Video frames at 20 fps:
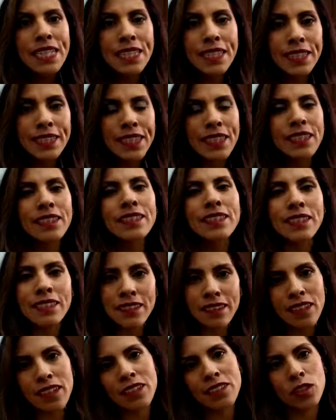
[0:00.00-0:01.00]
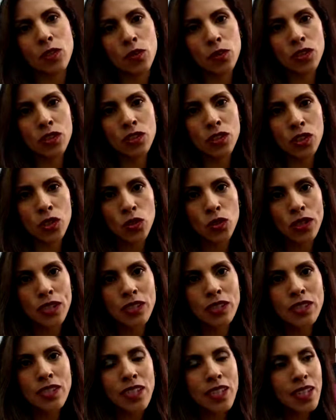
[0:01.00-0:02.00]
y si existen las
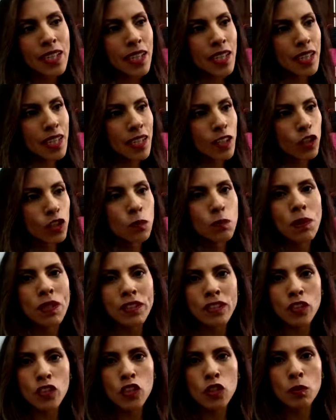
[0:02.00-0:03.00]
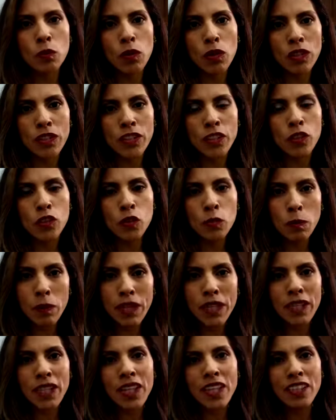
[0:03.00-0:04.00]
condiciones en los partidos políticos
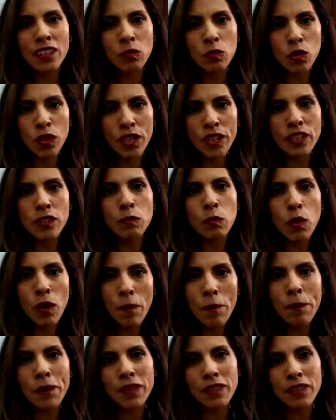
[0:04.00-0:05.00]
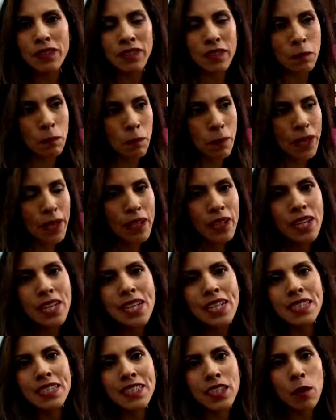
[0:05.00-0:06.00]
para que las mujeres puedan participar,
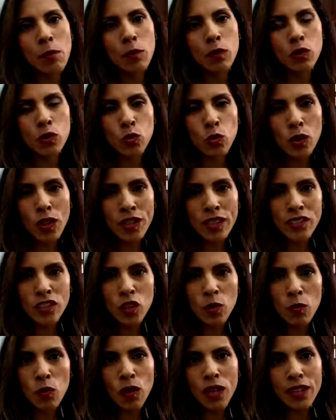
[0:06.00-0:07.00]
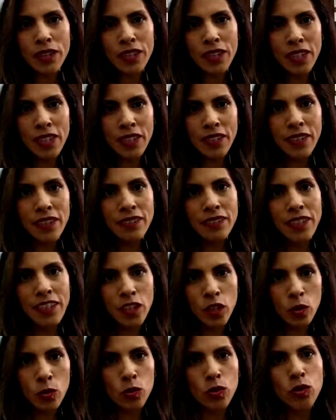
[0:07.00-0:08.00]
sean postuladas como candidatas e
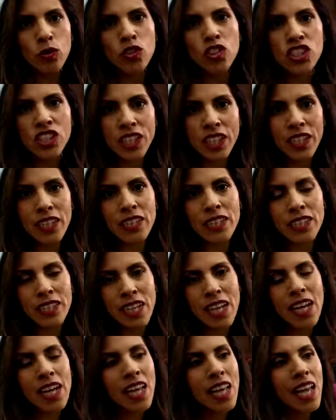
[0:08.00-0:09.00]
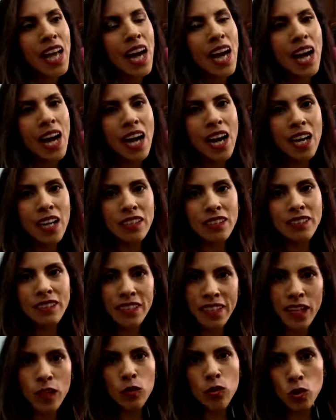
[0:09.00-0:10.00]
incluso lleguen ya a
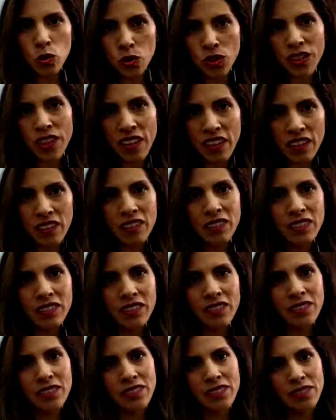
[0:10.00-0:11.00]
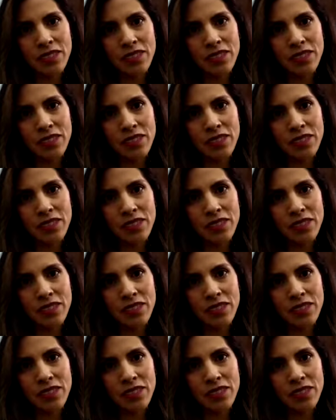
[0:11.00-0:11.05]
ser autoridades.